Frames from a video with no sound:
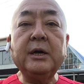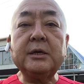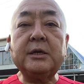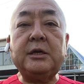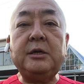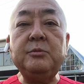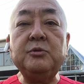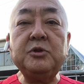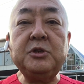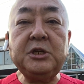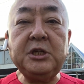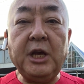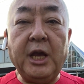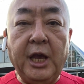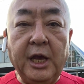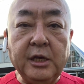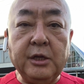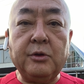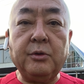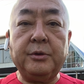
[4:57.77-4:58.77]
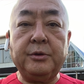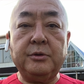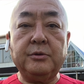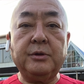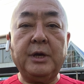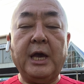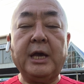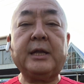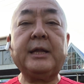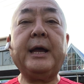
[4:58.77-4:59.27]
キムチ液とい
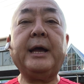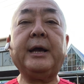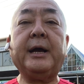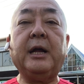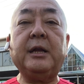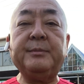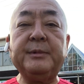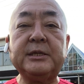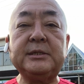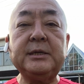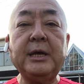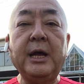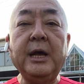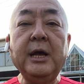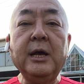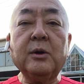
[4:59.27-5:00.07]
う液体があります